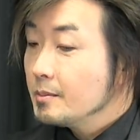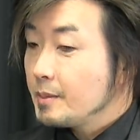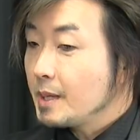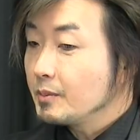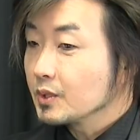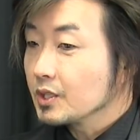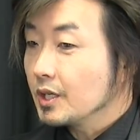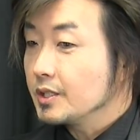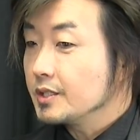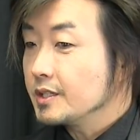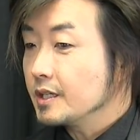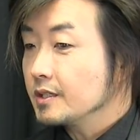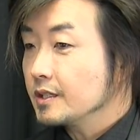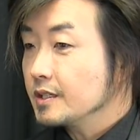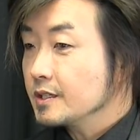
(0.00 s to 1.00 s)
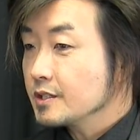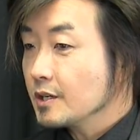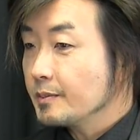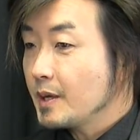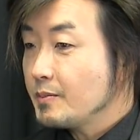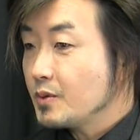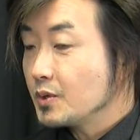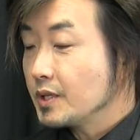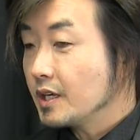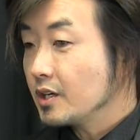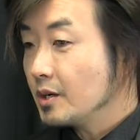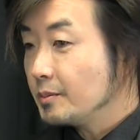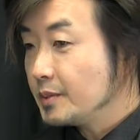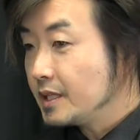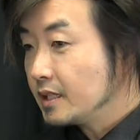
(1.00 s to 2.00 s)
bé một to nữa chỉ có những cho bé một thì
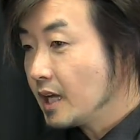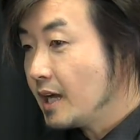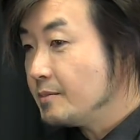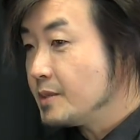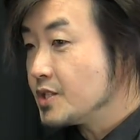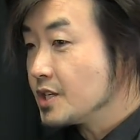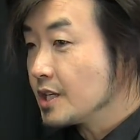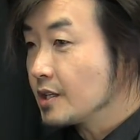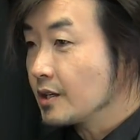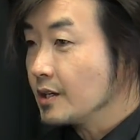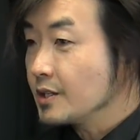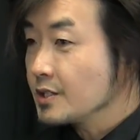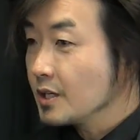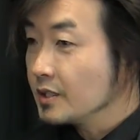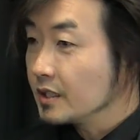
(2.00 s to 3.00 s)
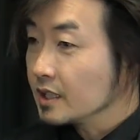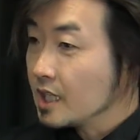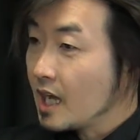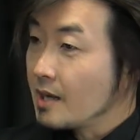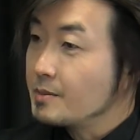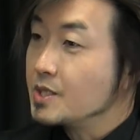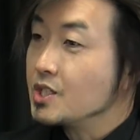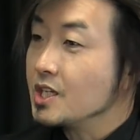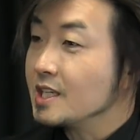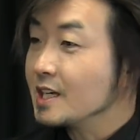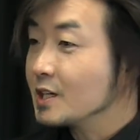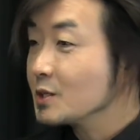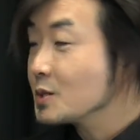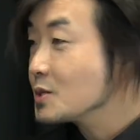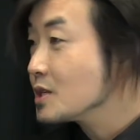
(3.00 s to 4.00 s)
có bị thay mình chỉ to cho được thả mình chỉ
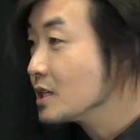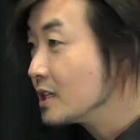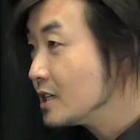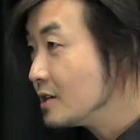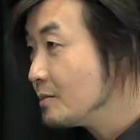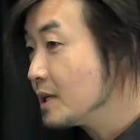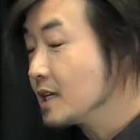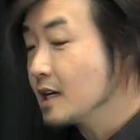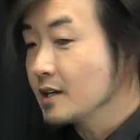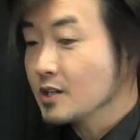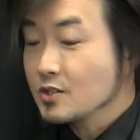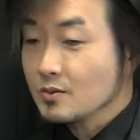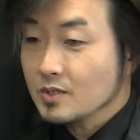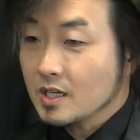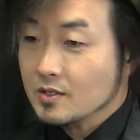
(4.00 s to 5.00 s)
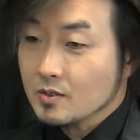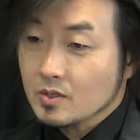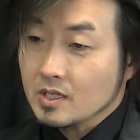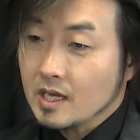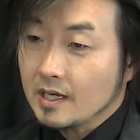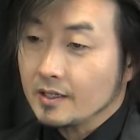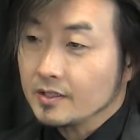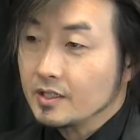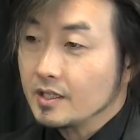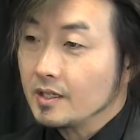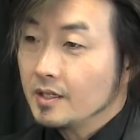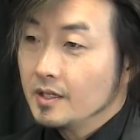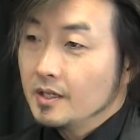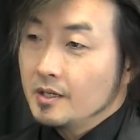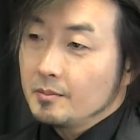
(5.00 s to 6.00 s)
thì có tốt sẽ cho mình cả nó trong gia trong gia nó chỉ
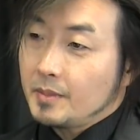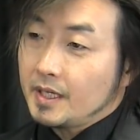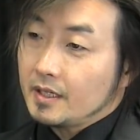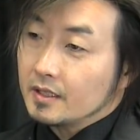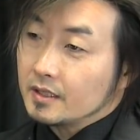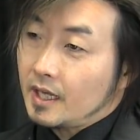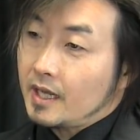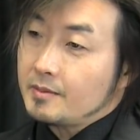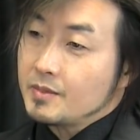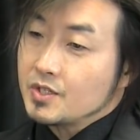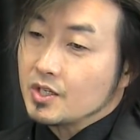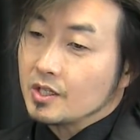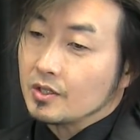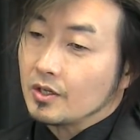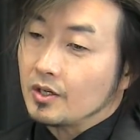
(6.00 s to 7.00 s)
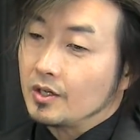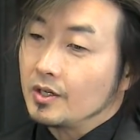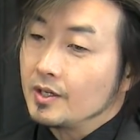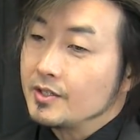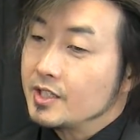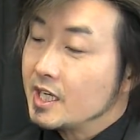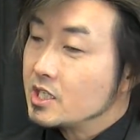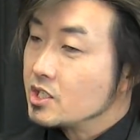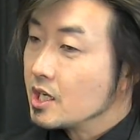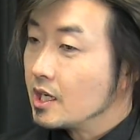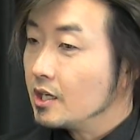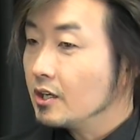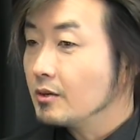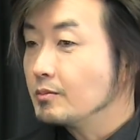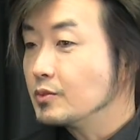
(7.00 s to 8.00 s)
bé thay mình chỉ to chạy
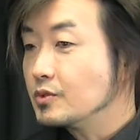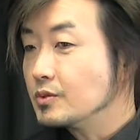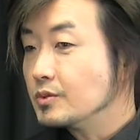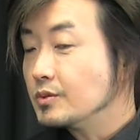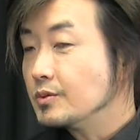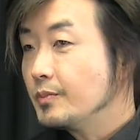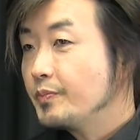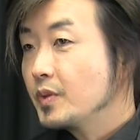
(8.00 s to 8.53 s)
chế là một